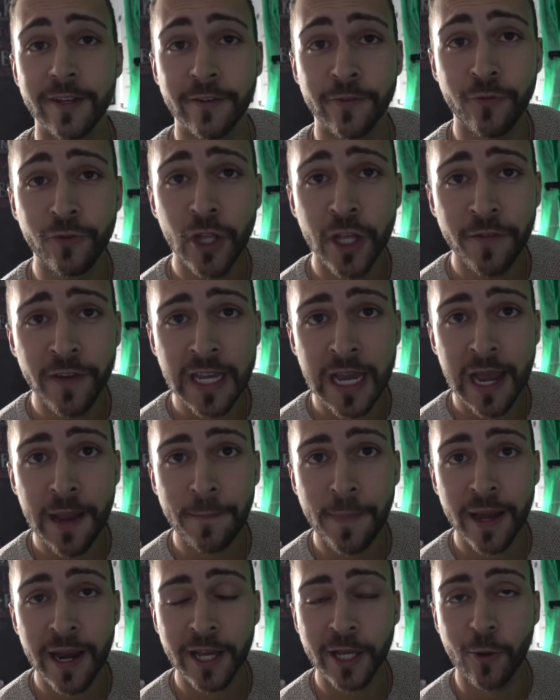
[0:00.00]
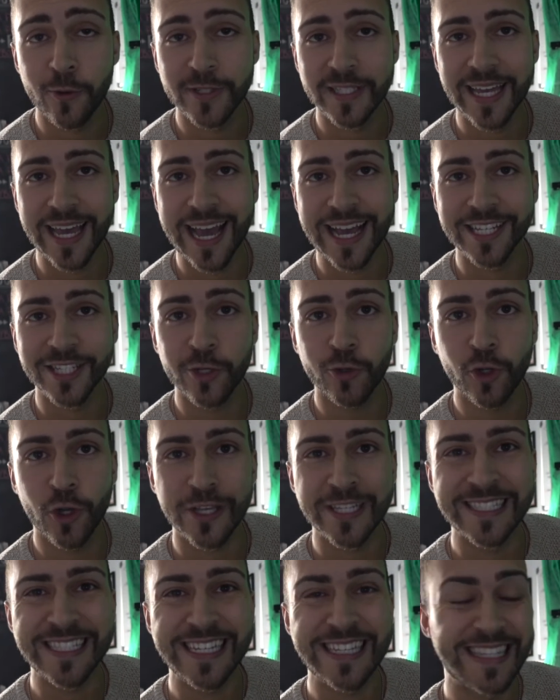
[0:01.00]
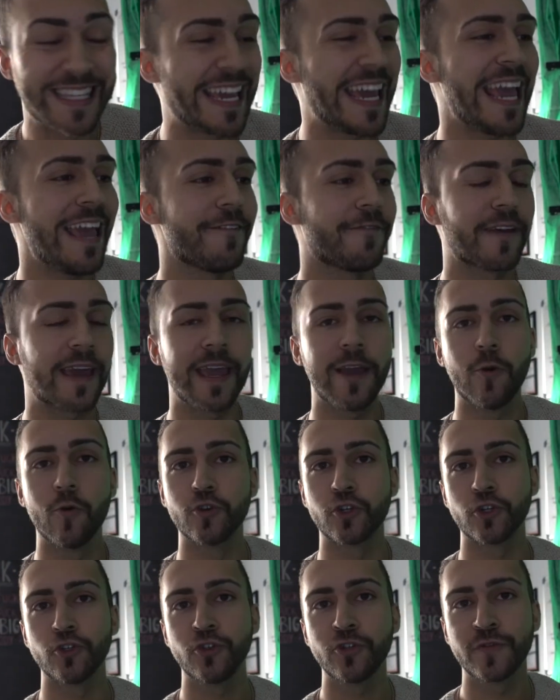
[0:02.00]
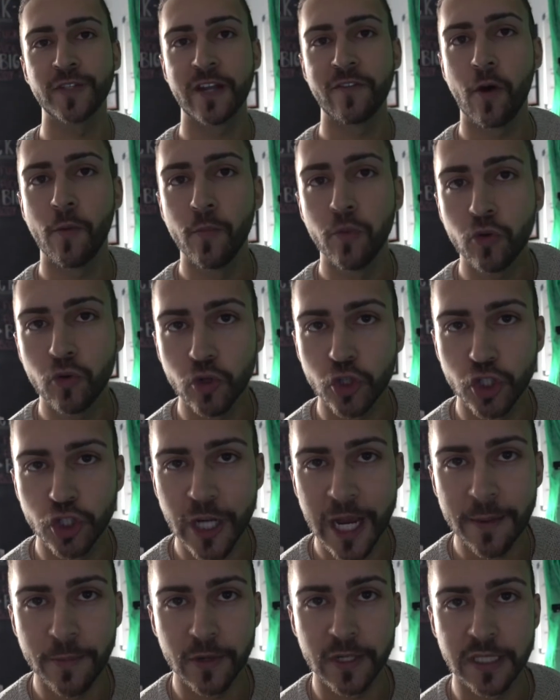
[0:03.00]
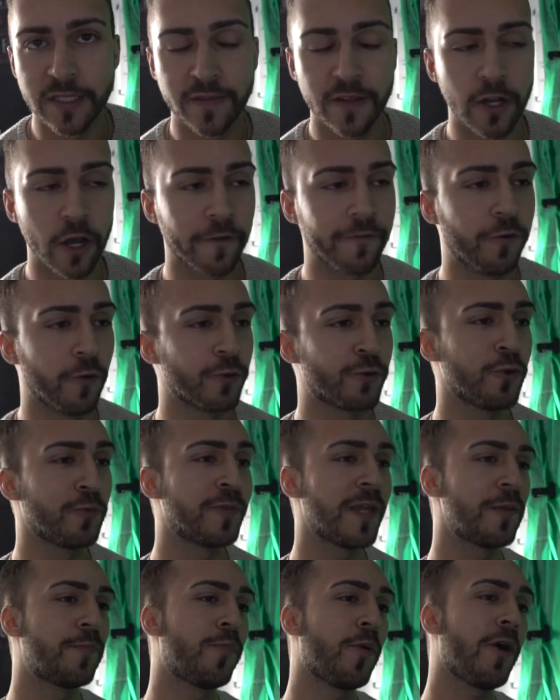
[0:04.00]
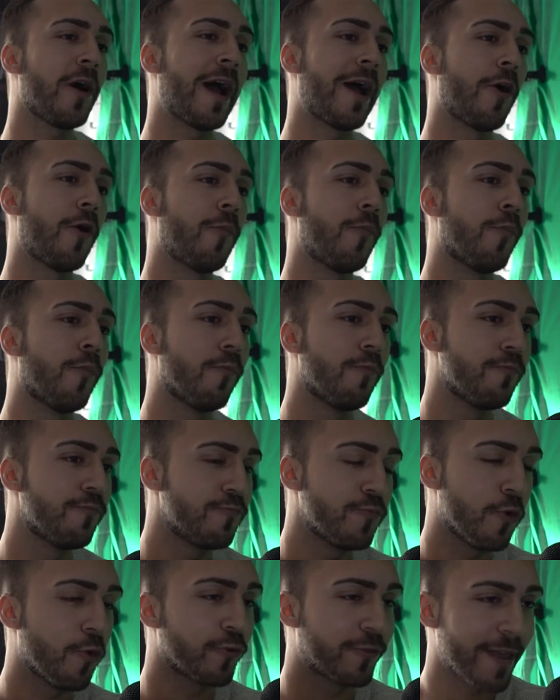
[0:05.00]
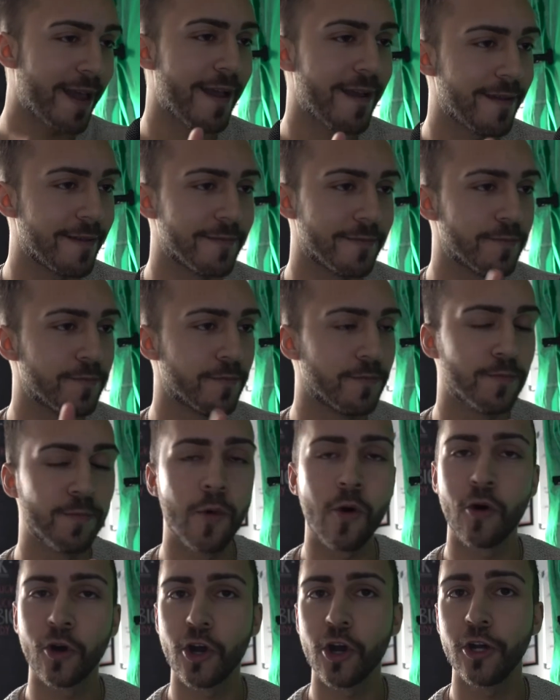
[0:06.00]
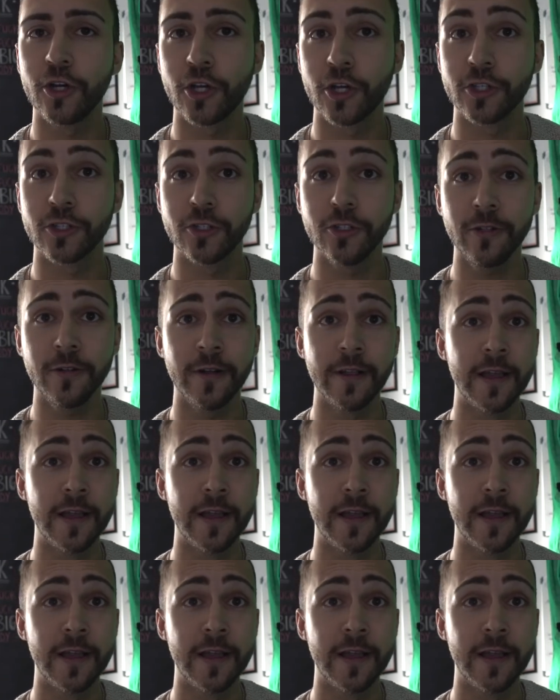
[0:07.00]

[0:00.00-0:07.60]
vous devez quand même prendre en considération que c'est très vrai aujourd'hui que vous allez voir beaucoup de gens modifier leurs photos, peut-être pas à un autant mongol que ça.